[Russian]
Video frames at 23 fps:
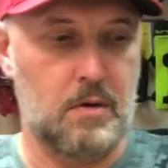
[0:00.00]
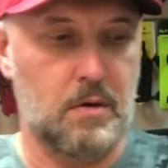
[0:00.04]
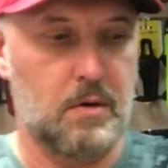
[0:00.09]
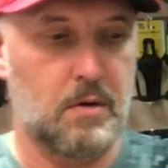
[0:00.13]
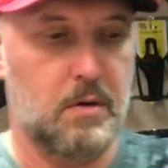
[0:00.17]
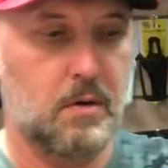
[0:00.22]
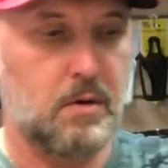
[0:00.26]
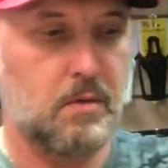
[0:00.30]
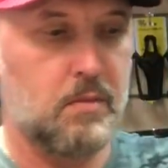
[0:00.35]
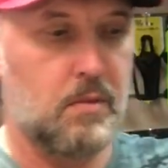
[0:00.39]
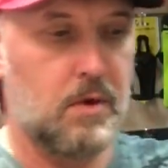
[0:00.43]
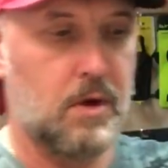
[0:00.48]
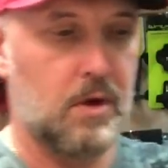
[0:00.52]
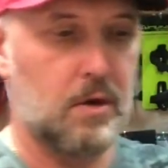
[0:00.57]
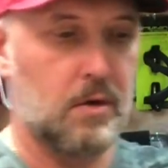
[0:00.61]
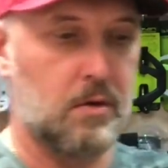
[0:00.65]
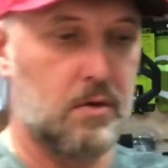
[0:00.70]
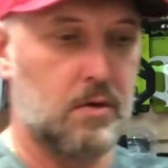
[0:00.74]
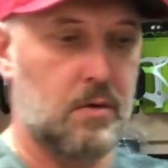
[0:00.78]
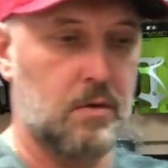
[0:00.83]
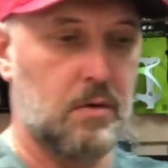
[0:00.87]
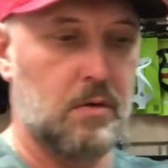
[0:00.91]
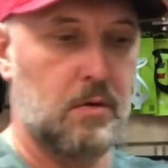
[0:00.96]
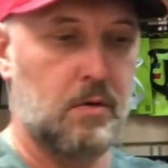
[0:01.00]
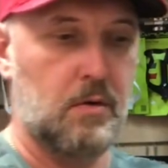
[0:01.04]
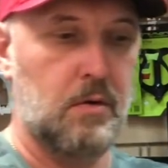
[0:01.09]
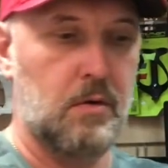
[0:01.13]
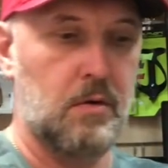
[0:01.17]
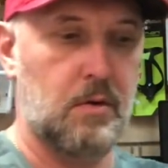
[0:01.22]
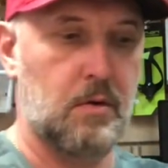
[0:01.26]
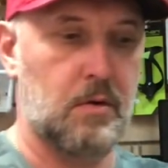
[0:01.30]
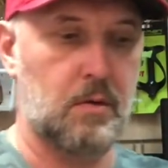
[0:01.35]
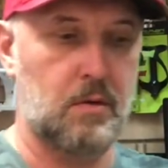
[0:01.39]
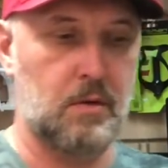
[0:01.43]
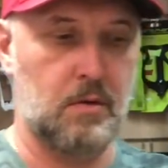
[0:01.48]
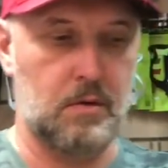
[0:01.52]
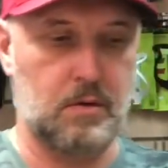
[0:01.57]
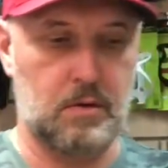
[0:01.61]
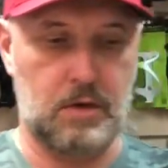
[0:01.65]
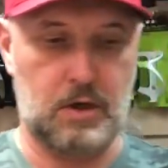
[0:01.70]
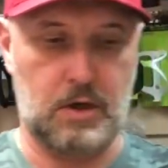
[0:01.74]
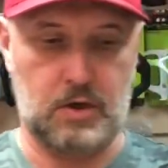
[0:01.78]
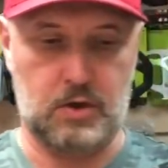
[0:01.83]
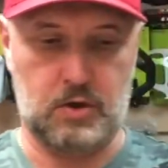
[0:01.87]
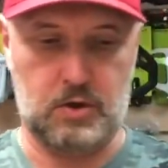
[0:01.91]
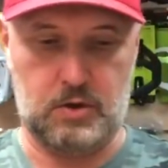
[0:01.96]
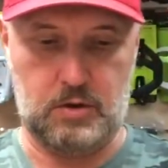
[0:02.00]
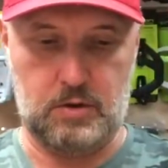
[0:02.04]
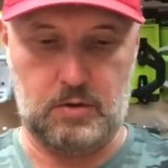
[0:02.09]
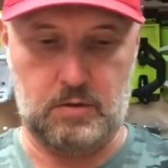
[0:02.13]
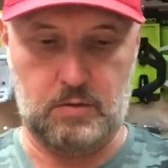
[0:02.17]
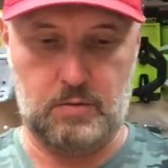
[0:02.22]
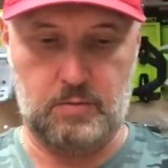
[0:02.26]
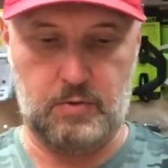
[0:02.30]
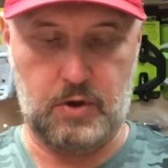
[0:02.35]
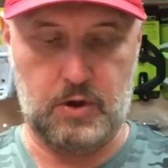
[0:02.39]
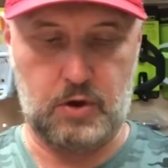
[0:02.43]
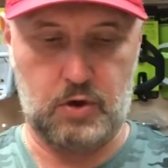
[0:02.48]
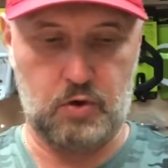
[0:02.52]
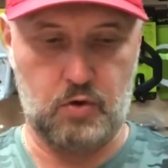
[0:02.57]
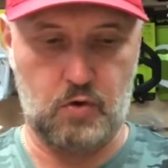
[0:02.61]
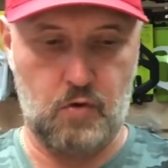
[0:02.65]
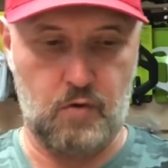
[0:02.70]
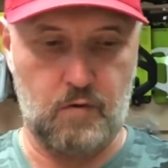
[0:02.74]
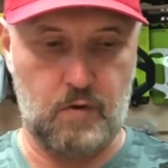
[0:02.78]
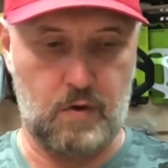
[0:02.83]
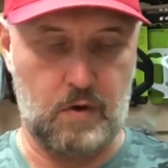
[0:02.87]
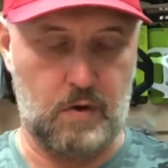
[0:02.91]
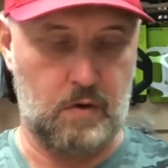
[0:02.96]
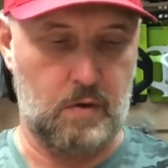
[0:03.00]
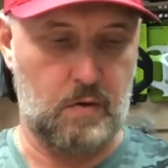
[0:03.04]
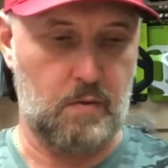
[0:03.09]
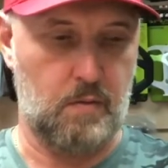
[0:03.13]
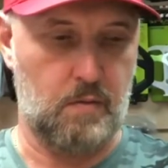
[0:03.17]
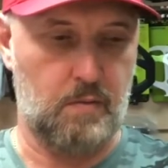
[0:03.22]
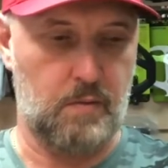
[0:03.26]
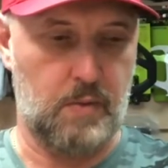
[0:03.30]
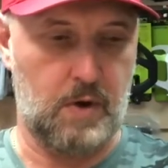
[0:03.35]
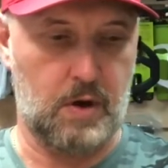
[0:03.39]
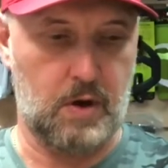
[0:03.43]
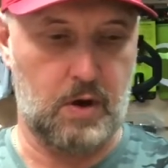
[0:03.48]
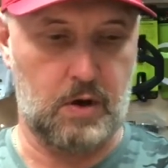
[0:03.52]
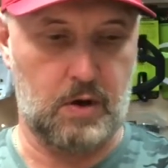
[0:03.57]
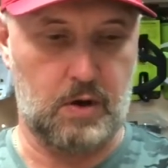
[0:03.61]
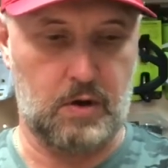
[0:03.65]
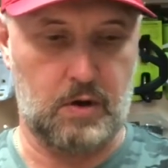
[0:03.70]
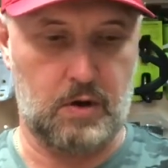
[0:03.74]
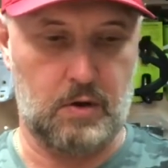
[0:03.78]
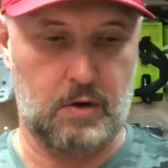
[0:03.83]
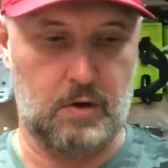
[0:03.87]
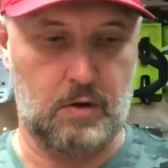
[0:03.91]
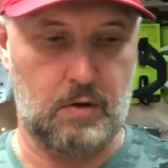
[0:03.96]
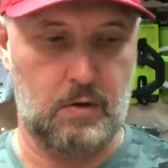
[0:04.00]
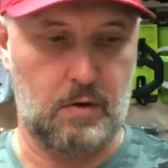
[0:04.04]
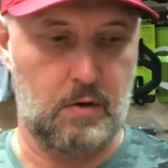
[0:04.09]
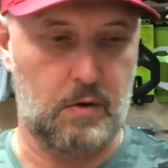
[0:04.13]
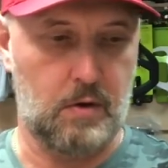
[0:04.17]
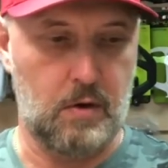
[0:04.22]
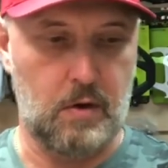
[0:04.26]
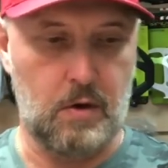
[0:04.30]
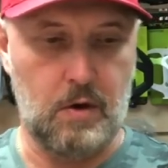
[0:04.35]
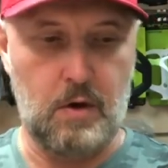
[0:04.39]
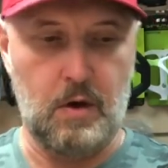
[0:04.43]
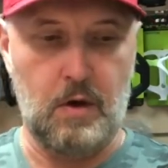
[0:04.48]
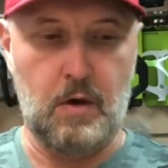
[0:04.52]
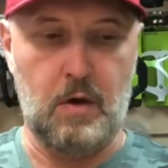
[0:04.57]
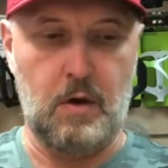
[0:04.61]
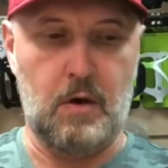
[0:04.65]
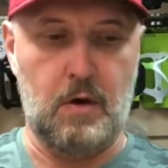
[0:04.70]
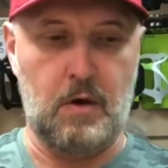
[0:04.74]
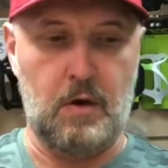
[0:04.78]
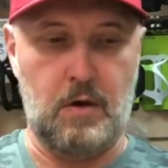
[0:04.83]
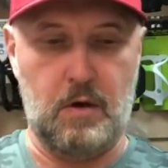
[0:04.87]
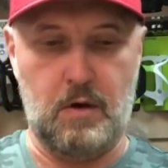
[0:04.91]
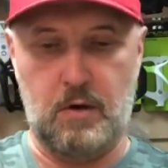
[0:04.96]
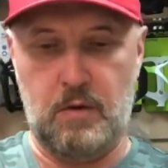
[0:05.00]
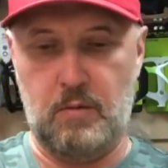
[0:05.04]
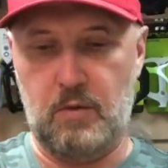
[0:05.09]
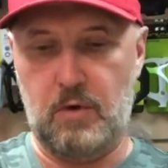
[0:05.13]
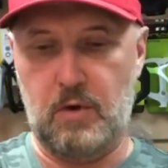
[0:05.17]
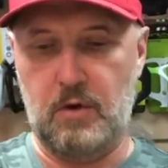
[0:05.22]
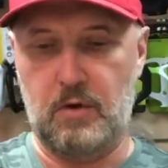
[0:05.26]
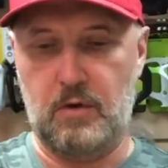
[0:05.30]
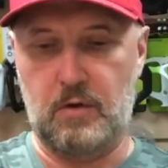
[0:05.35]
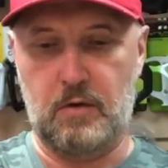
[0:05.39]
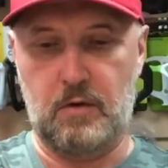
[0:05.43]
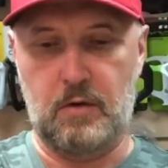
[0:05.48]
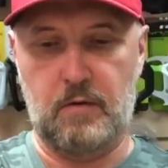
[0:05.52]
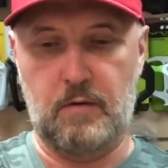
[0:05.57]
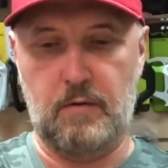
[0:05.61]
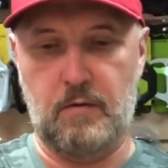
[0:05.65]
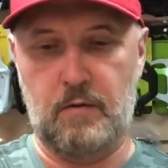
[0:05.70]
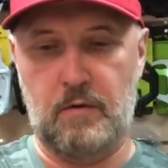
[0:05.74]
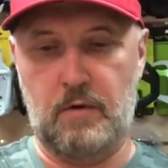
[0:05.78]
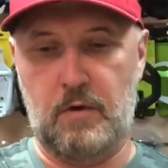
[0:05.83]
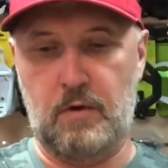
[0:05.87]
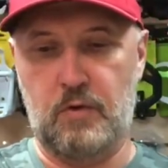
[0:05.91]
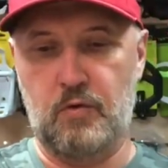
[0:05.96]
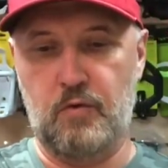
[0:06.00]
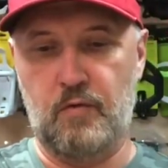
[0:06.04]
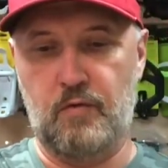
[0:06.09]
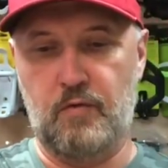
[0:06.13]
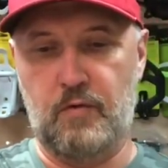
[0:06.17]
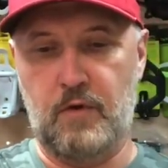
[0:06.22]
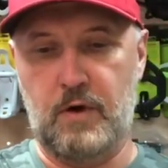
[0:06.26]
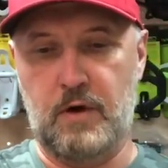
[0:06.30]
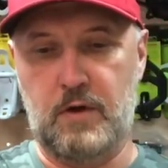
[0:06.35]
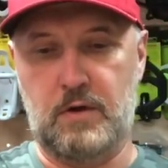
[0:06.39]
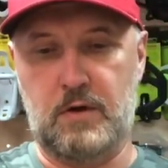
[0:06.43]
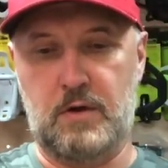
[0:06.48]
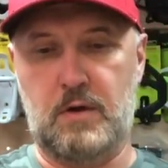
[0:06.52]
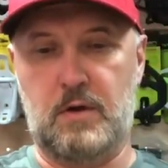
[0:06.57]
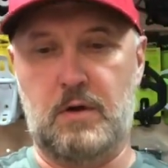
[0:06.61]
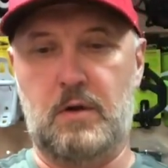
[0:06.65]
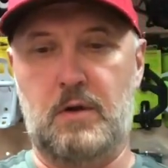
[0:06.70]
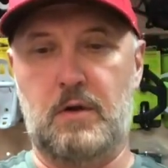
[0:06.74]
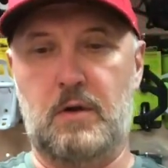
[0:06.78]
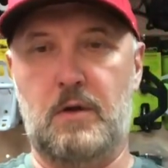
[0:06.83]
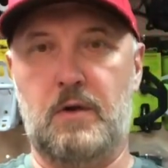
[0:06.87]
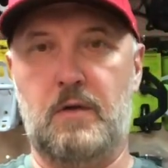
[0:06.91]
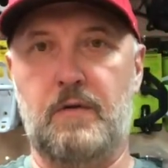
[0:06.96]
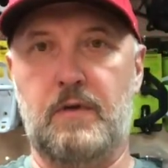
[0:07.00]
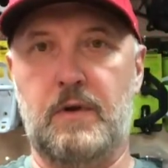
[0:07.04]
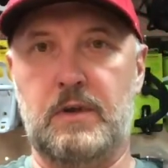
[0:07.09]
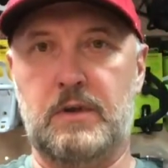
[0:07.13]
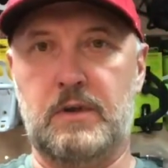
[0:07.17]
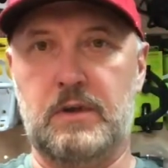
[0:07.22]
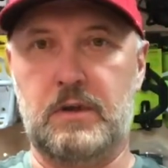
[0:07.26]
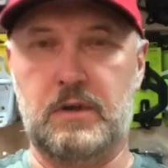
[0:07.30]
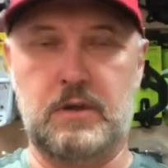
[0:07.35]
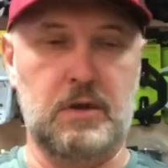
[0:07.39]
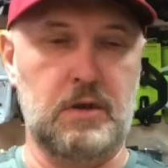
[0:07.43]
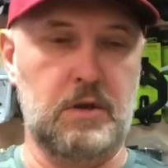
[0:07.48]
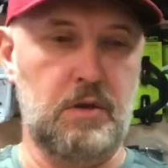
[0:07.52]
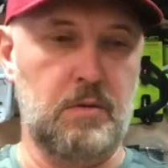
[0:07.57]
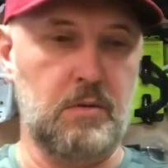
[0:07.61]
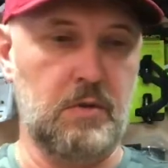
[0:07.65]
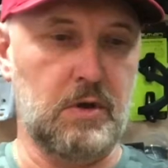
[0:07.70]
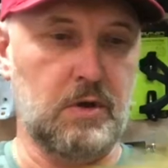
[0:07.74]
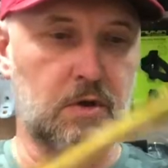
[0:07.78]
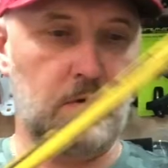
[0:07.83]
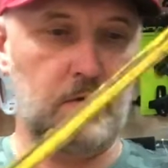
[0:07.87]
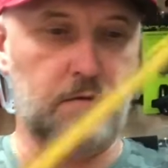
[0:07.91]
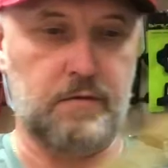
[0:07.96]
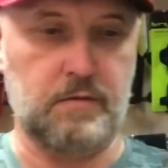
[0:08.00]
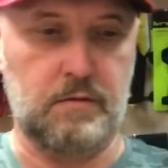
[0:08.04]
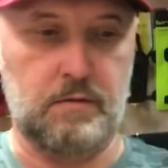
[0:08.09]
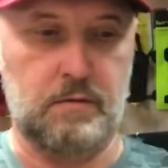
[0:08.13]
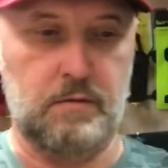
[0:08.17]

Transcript: имеет также порошковое покрытие имеет длину вылета 20 сантиметров